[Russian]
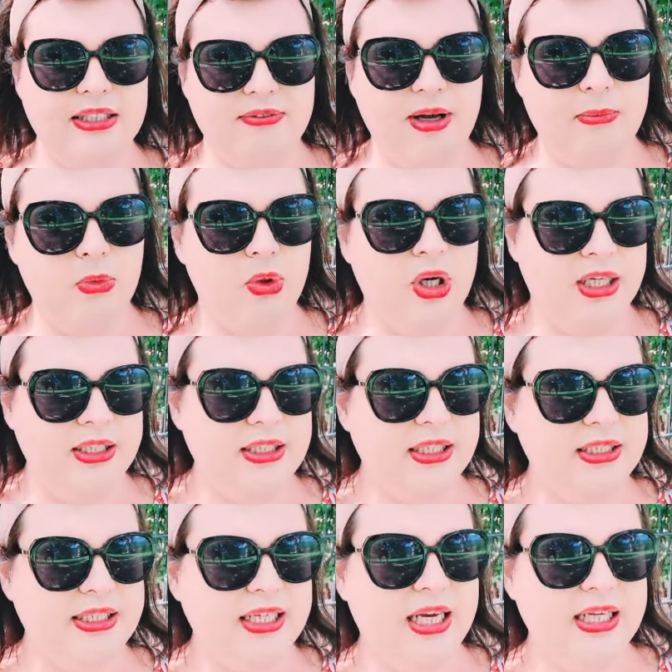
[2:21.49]
вам
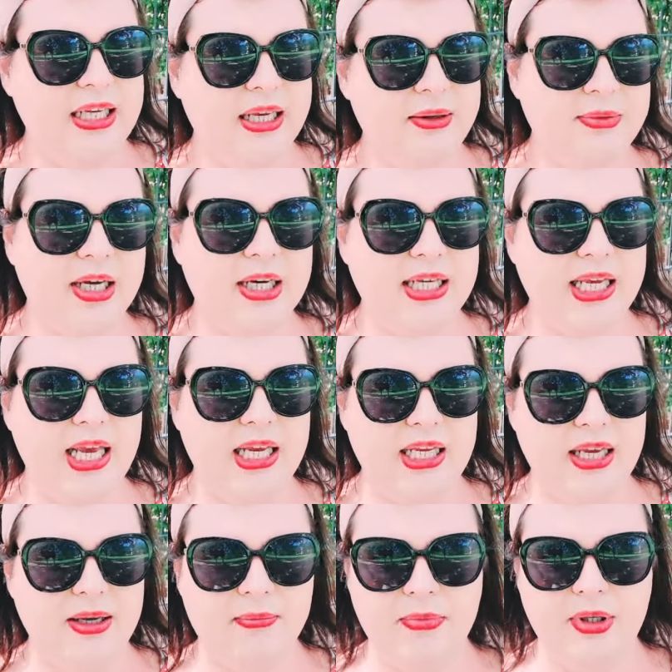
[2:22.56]
угодить. Я ем, как я
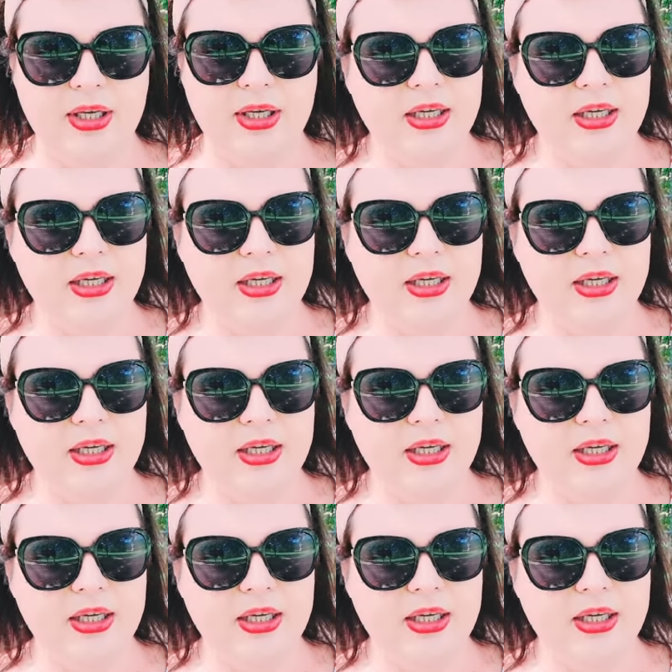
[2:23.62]
ем.